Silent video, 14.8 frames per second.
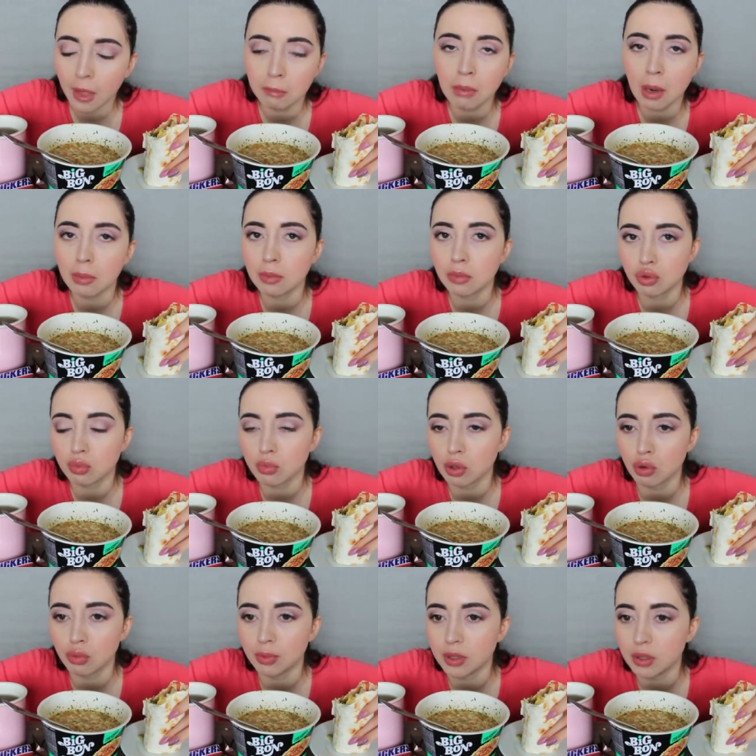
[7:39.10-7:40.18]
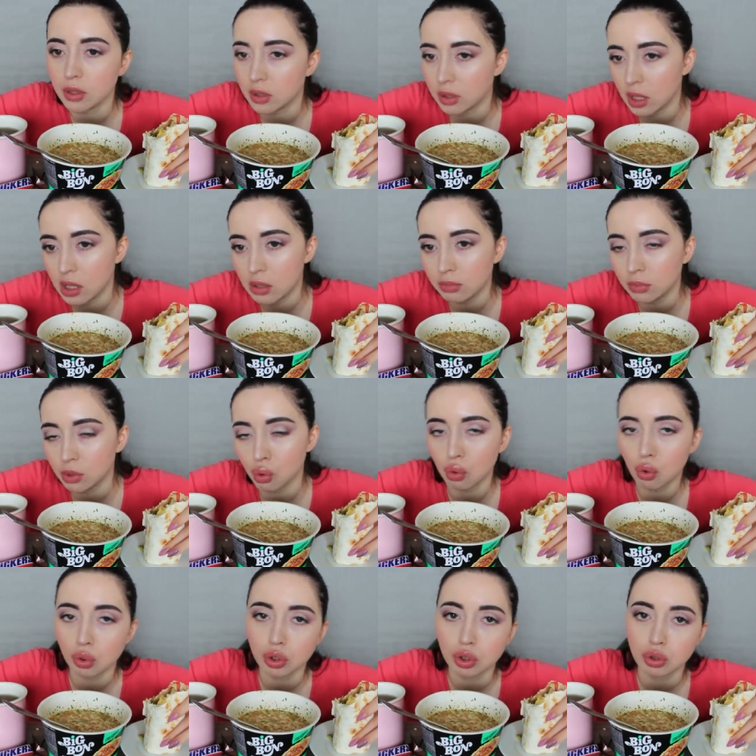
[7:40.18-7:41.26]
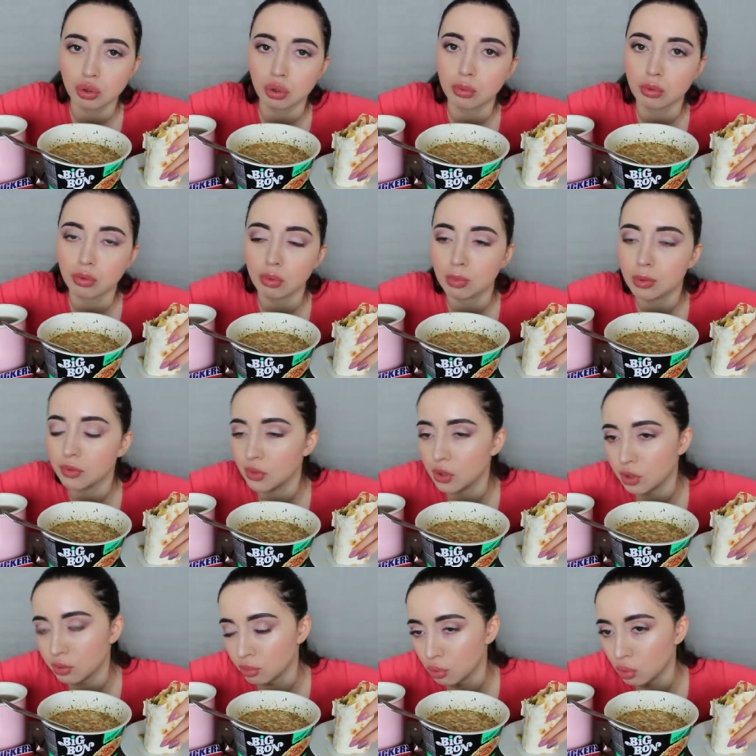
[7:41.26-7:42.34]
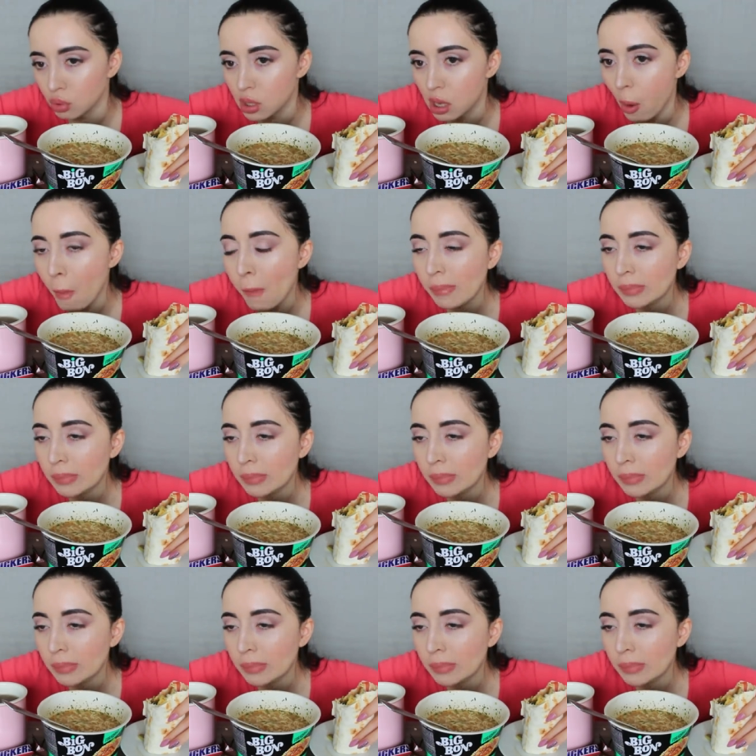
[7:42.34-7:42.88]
Папа безумно любит детей, и он хочет, чтобы у него появились внуки.